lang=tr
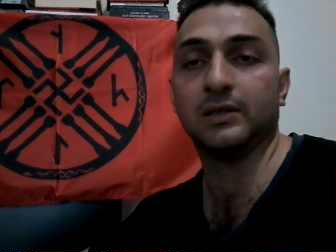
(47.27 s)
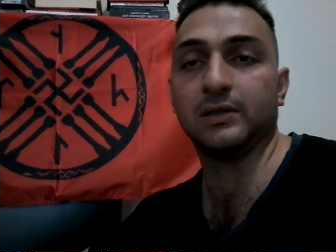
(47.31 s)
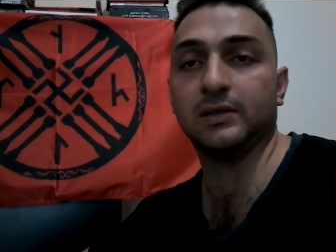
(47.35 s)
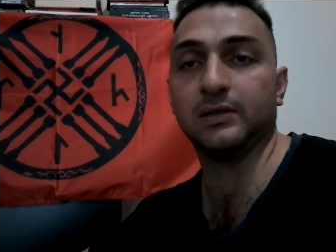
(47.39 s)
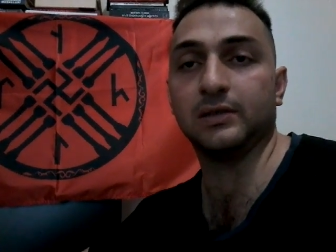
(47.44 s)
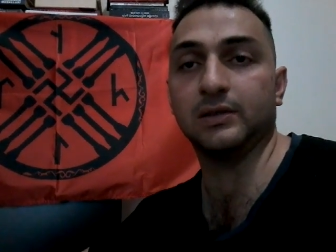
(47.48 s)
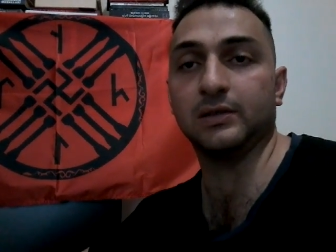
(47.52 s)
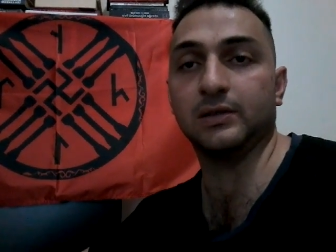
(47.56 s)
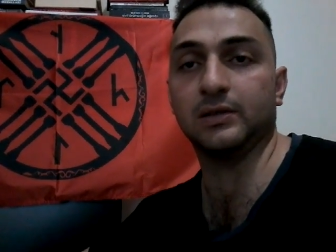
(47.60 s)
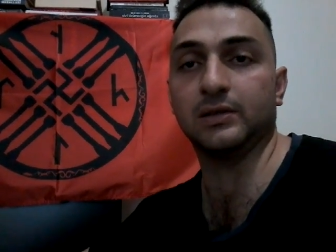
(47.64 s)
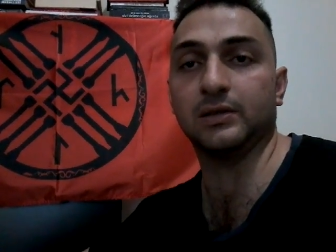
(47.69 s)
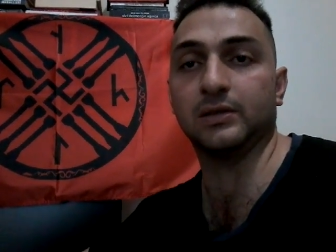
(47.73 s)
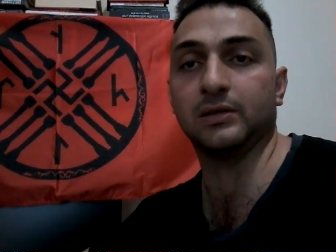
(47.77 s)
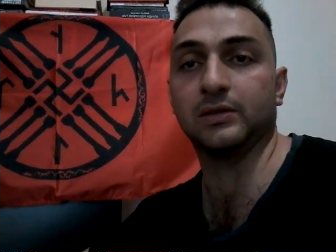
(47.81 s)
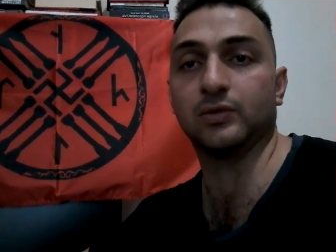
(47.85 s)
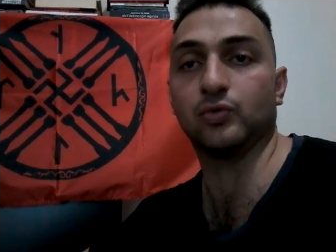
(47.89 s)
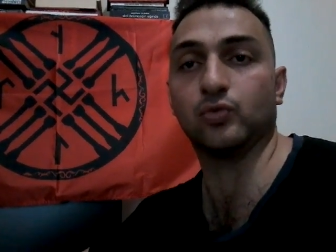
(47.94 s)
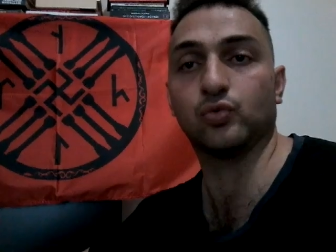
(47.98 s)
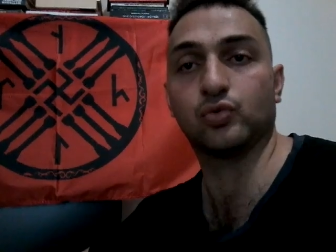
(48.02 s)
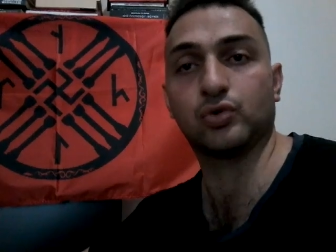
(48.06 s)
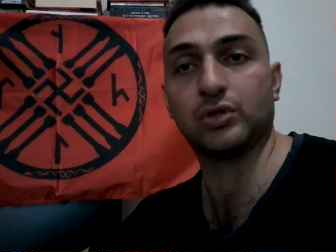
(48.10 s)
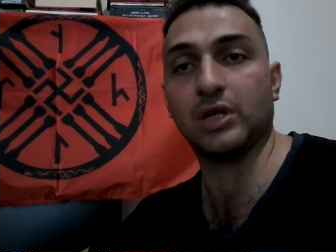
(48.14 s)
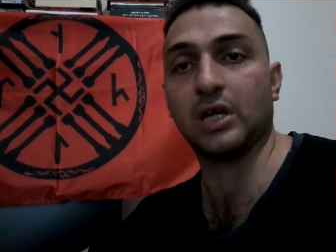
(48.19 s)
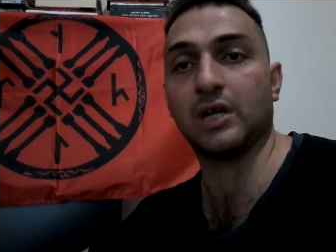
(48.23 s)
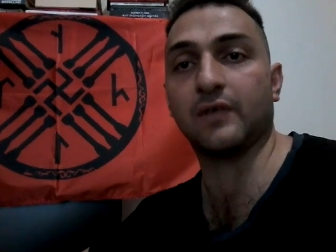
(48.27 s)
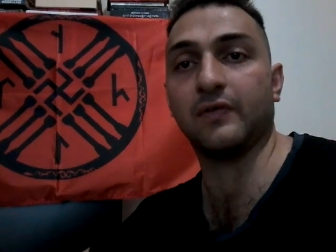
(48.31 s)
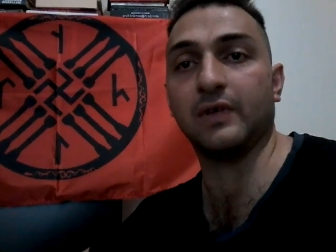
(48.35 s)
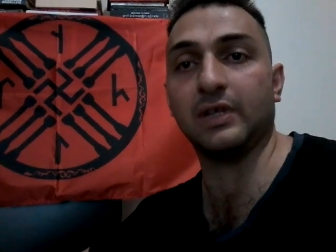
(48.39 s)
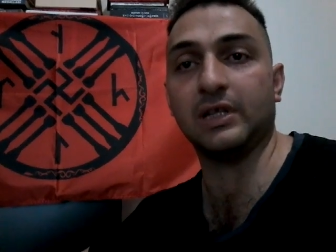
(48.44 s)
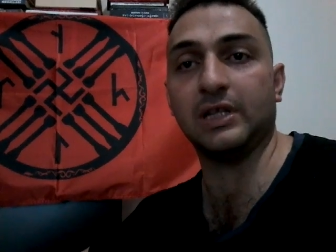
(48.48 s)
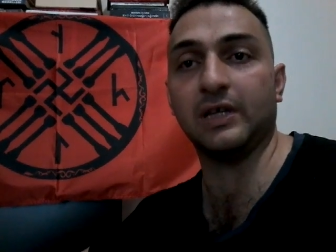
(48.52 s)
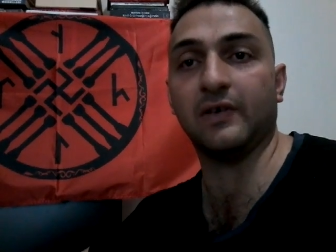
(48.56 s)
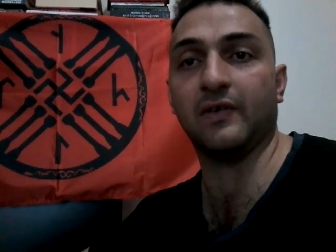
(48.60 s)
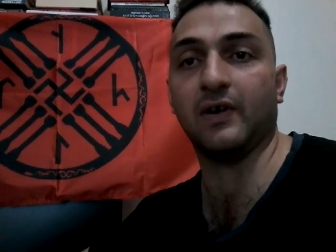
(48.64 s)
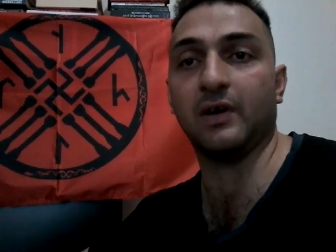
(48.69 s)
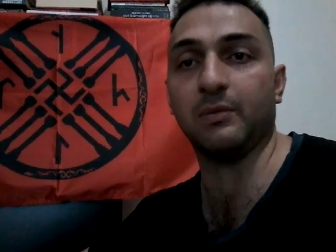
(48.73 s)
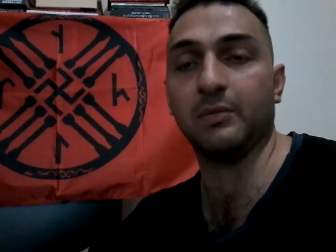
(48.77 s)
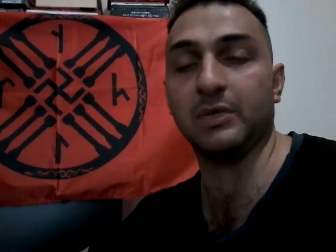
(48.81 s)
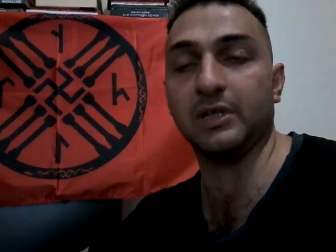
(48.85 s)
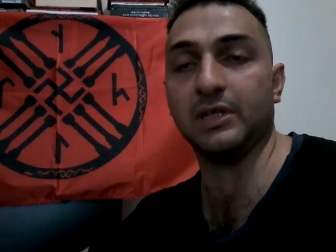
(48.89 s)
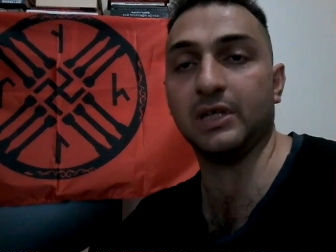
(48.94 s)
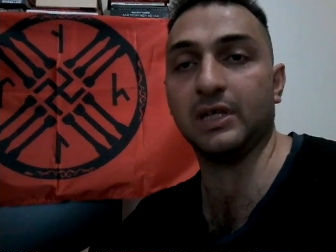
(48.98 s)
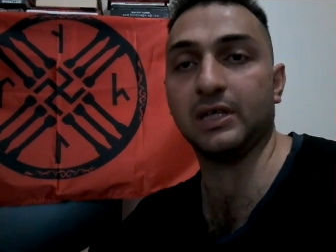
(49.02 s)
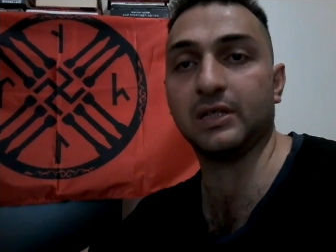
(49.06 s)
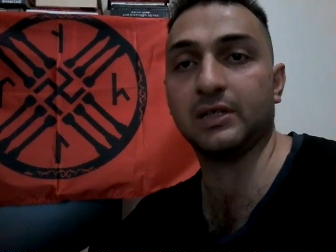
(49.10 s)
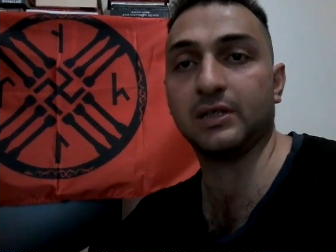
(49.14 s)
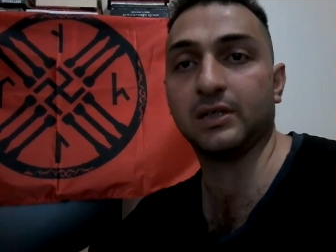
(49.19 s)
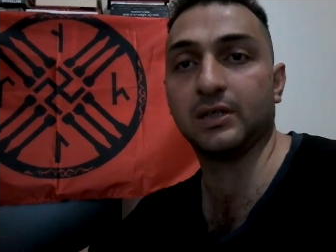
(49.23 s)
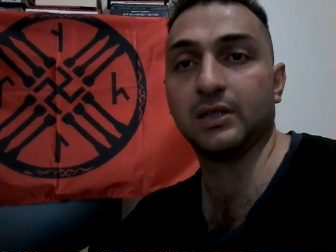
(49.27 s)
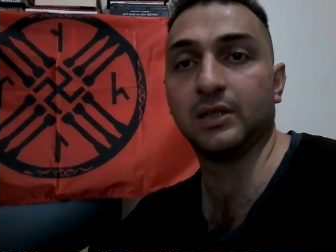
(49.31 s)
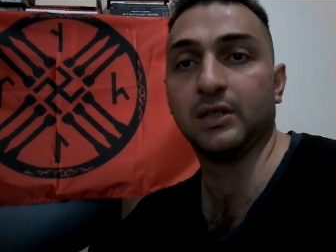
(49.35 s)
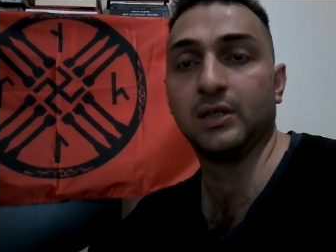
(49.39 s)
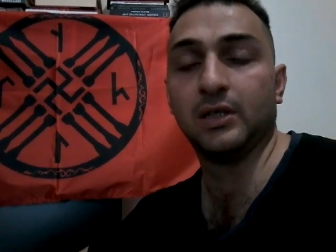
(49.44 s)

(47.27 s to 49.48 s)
e, uzar ve devam eder.